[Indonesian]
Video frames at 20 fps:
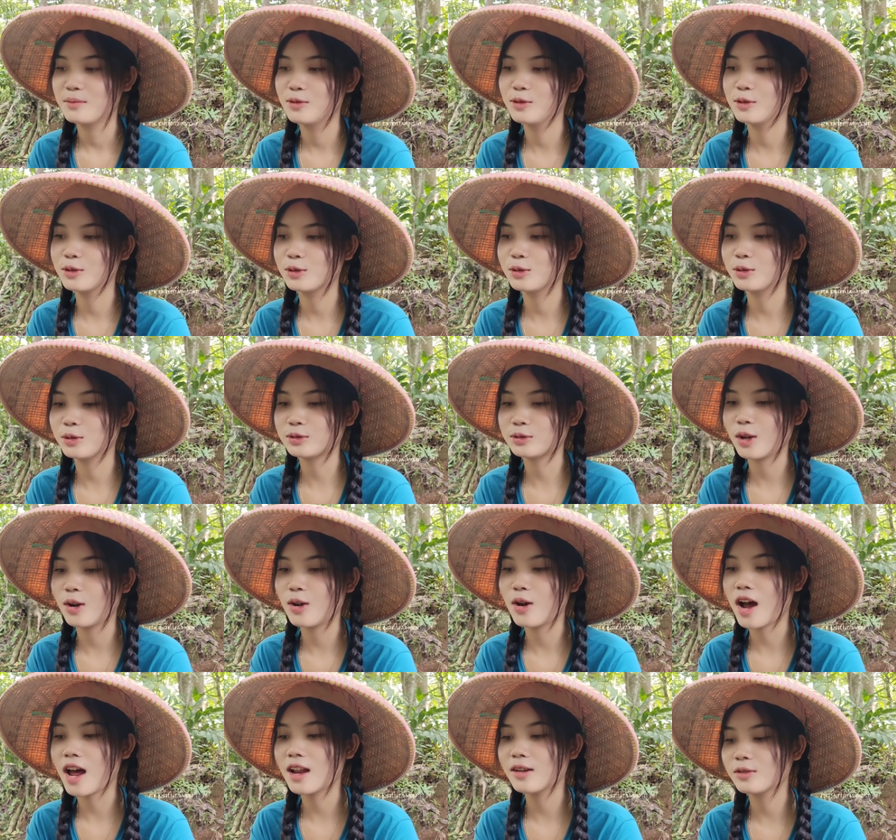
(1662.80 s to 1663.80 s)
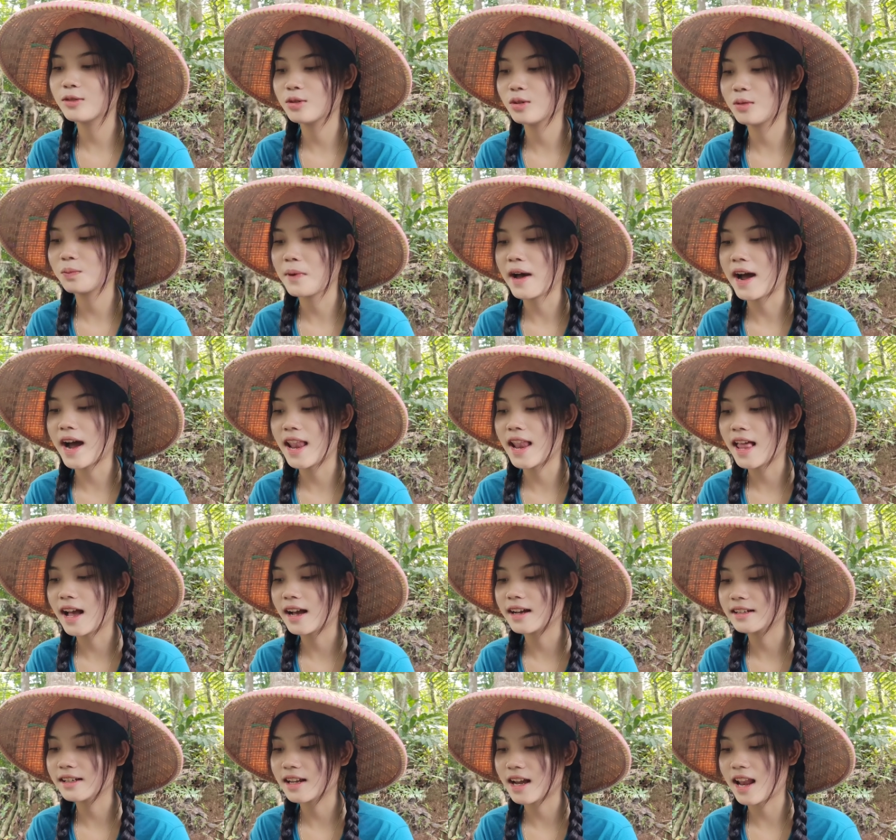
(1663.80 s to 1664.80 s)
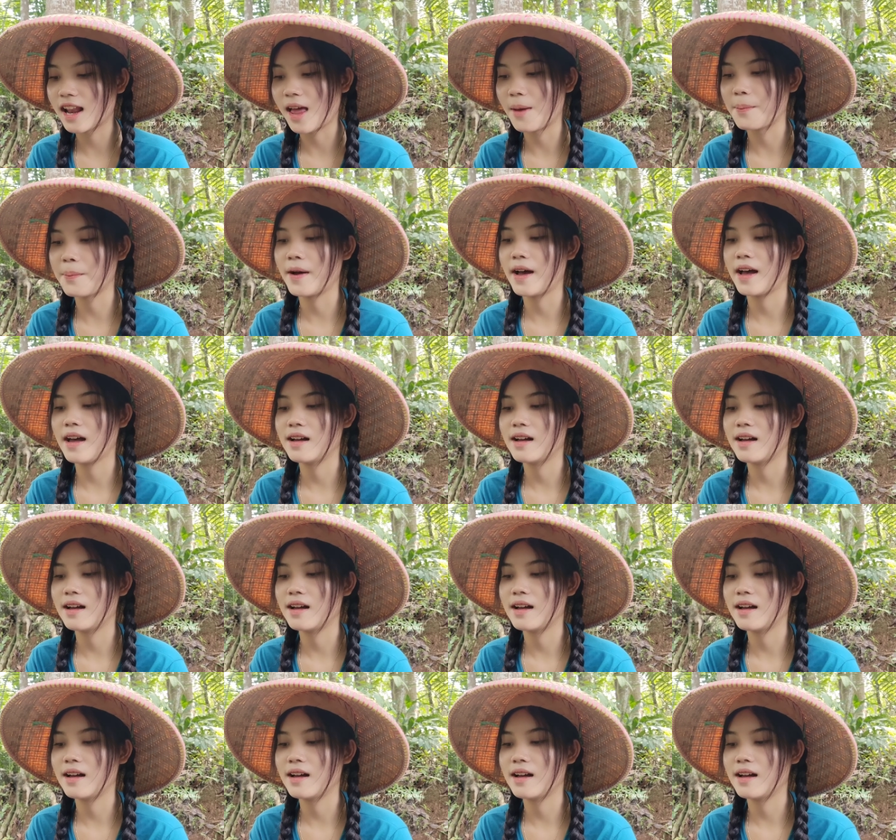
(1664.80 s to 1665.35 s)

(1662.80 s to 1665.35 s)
butuh tolongan untuk pangalakan kalapa